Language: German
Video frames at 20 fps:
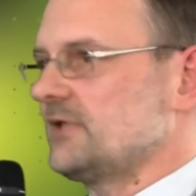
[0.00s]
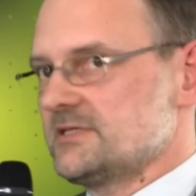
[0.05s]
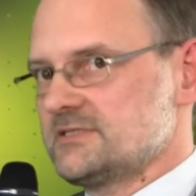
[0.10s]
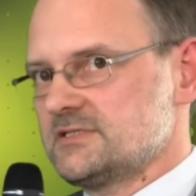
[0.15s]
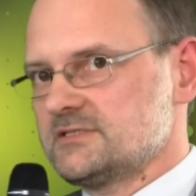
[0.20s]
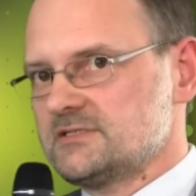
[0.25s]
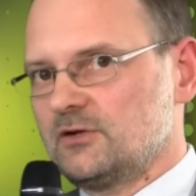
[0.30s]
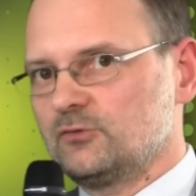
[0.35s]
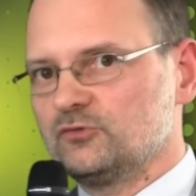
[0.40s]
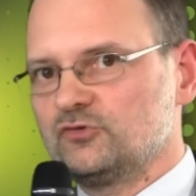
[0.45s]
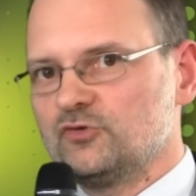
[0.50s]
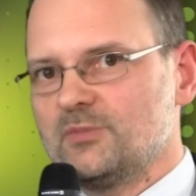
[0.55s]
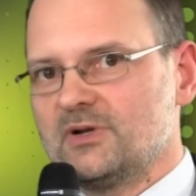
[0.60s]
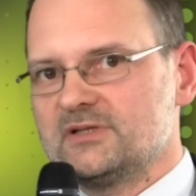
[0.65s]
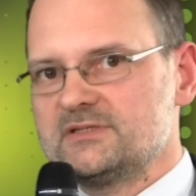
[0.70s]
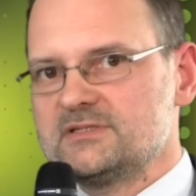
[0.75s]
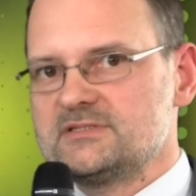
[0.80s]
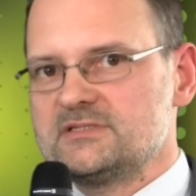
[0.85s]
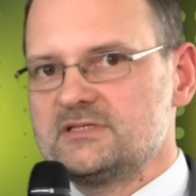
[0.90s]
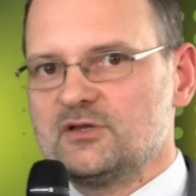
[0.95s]
Das ist
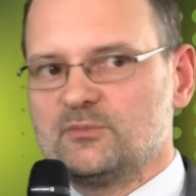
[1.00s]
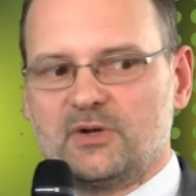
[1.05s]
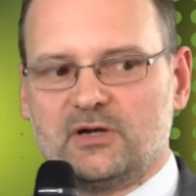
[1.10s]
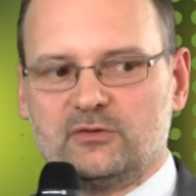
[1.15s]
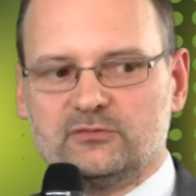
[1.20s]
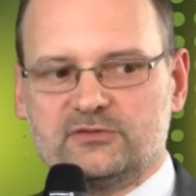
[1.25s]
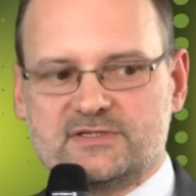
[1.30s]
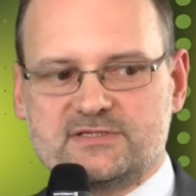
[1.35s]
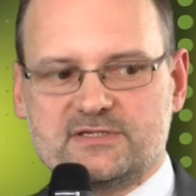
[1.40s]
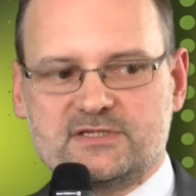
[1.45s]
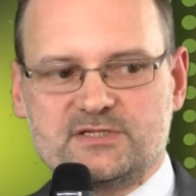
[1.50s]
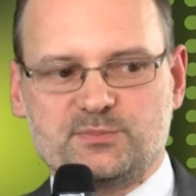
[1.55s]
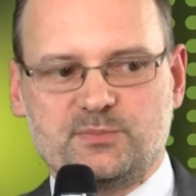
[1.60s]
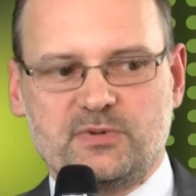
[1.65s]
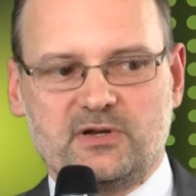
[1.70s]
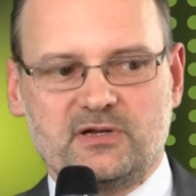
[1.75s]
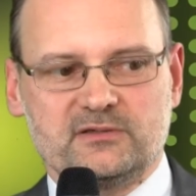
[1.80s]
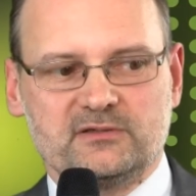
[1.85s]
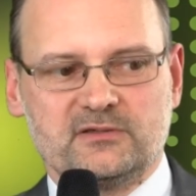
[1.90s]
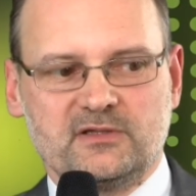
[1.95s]
automatisierbar und
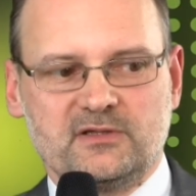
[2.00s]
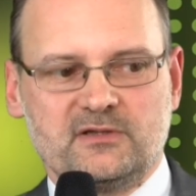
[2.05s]
ersetzbar.